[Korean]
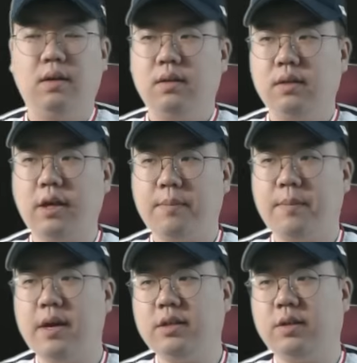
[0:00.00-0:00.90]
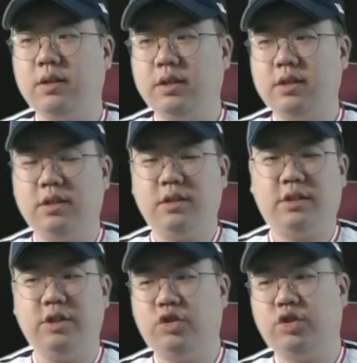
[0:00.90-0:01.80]
네, 메이저리그
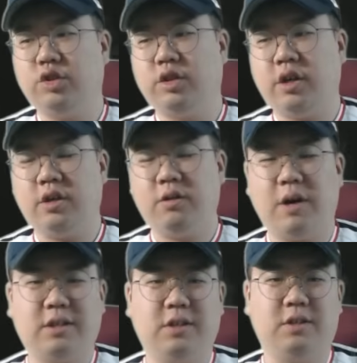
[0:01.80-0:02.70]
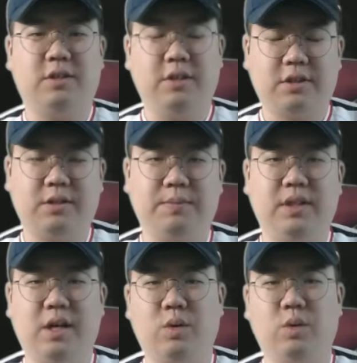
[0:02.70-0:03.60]
진출을 확정
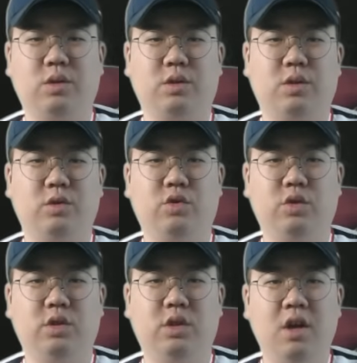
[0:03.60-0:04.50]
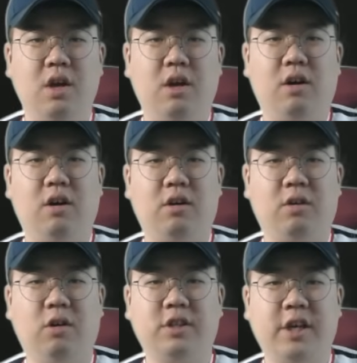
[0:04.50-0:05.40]
지었습니다. 고우석 선수.
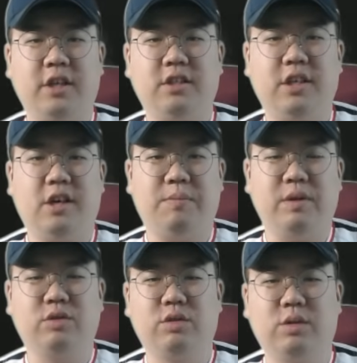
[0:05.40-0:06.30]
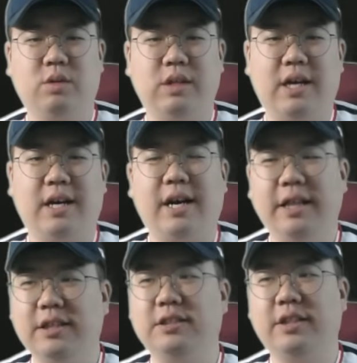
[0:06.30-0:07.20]
어, 어제 이제 미국으로
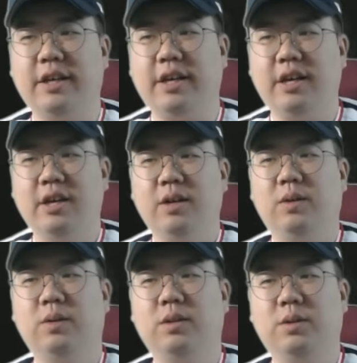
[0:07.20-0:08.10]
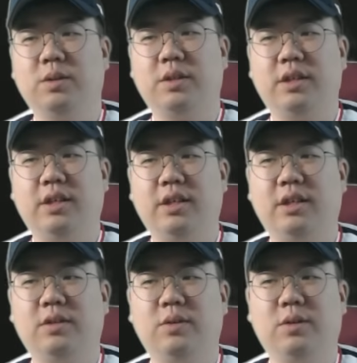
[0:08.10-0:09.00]
날아갔는데, 오늘
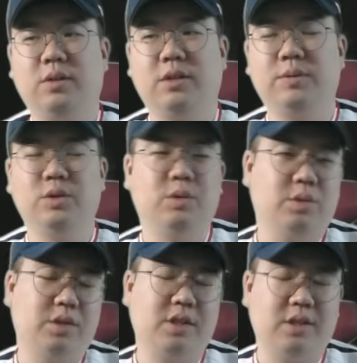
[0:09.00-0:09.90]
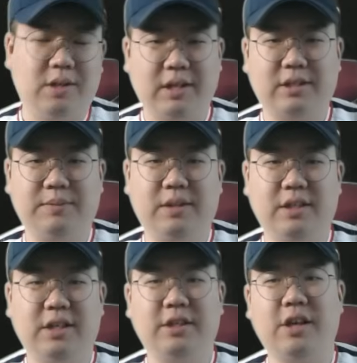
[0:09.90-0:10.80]
오전에 또 기분 좋은 소식이 들려왔습니다.
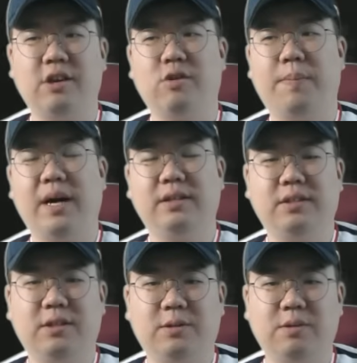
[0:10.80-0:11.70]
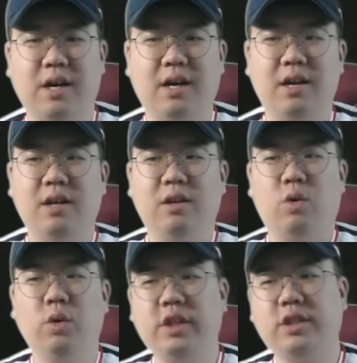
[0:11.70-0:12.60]
샌디에이고 파드리스와
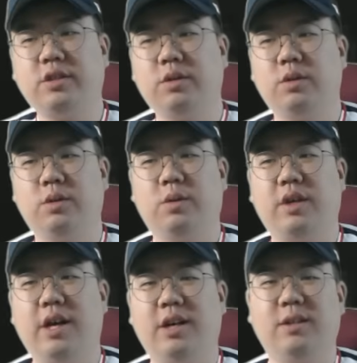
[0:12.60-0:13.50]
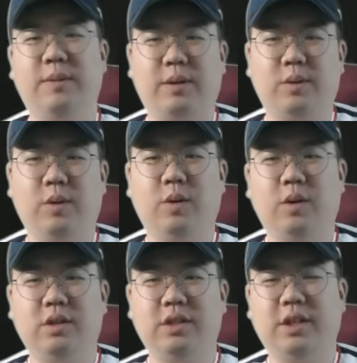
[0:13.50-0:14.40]
공식적으로 계약을 맺고,
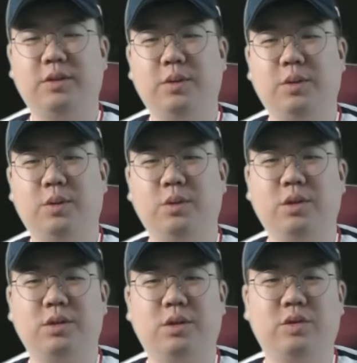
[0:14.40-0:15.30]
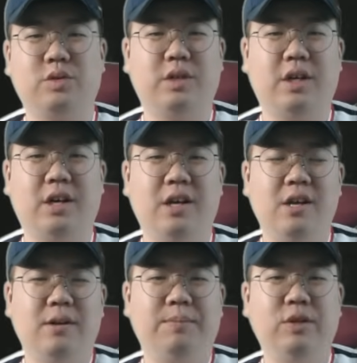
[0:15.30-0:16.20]
이제 또 고우석 선수가
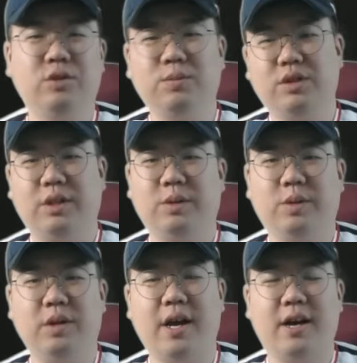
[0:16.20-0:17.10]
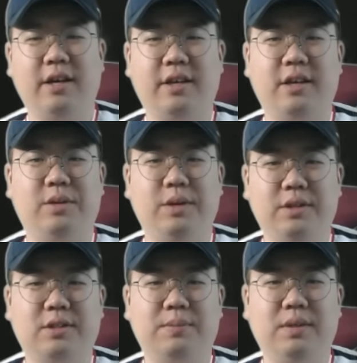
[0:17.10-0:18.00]
미국 무대로 향하게
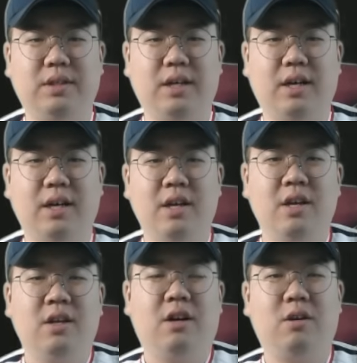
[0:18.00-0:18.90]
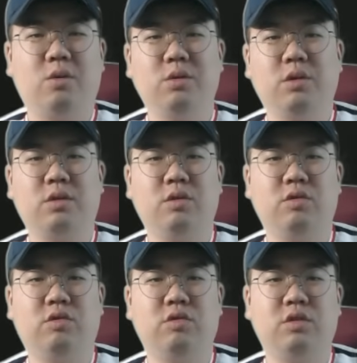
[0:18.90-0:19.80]
되었습니다. 어, 고우석
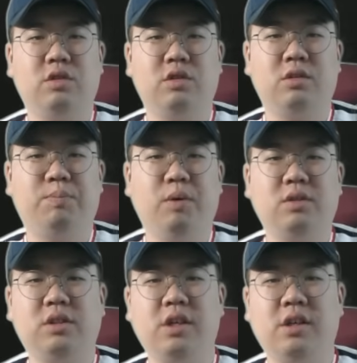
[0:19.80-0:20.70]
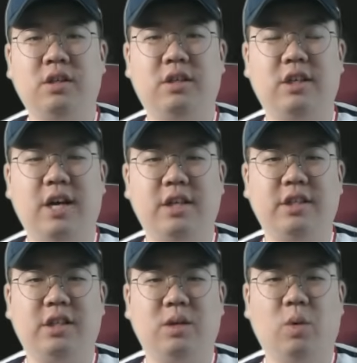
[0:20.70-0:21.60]
선수는 포스팅
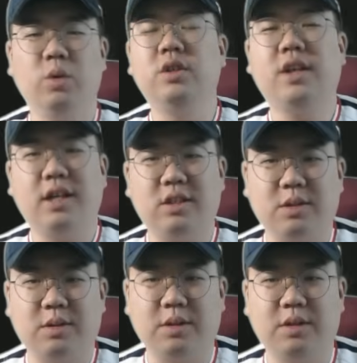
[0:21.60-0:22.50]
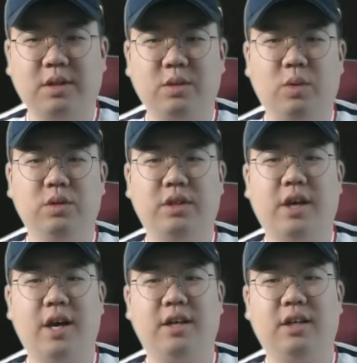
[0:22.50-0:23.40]
기간이 오늘까지였어요. 그래서 오늘
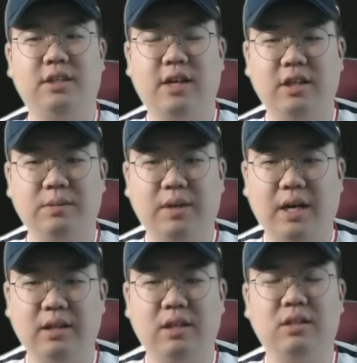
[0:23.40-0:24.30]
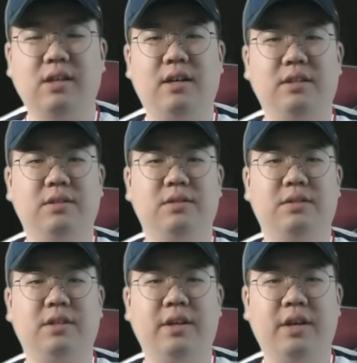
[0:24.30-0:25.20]
계약을 하지 않으면 안 되는
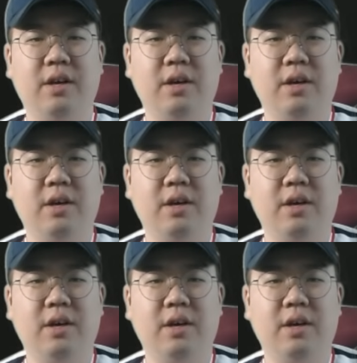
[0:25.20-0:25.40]
상황이었는데,